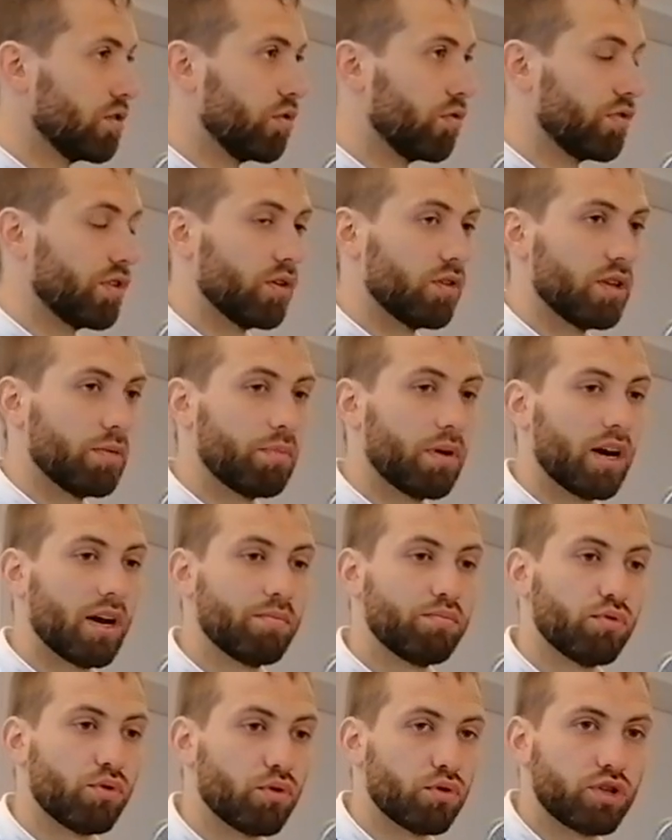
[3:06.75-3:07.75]
On n'est pas
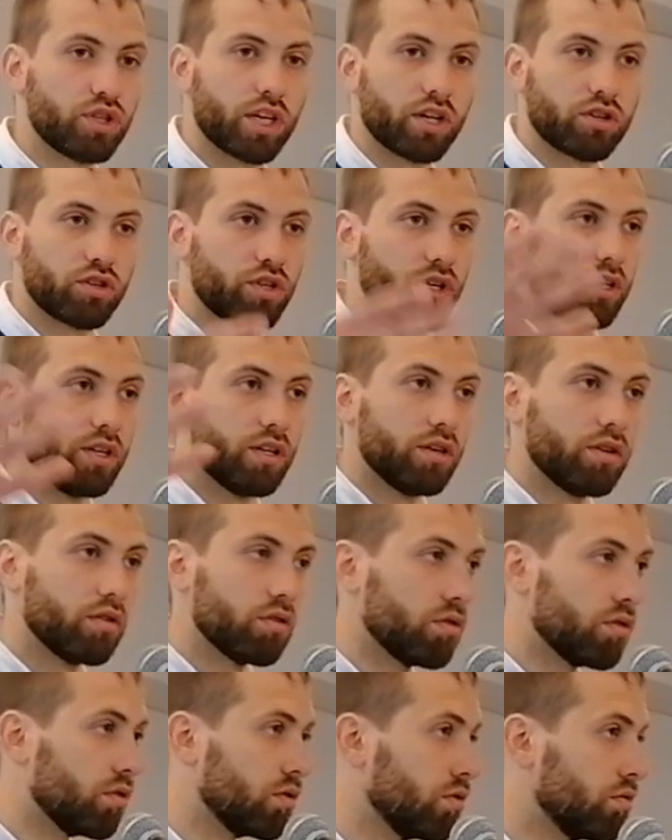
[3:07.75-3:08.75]
là pour rechercher
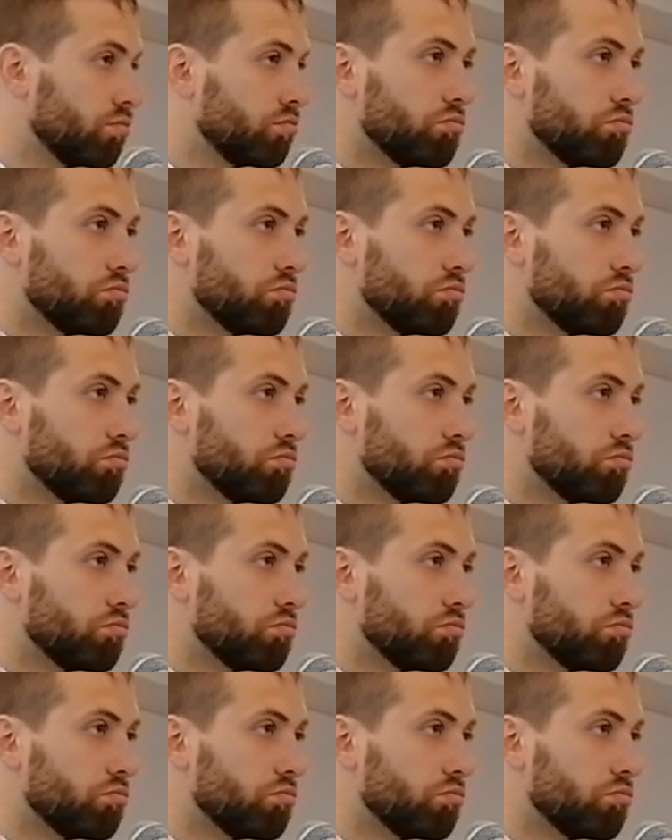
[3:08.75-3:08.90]
euh,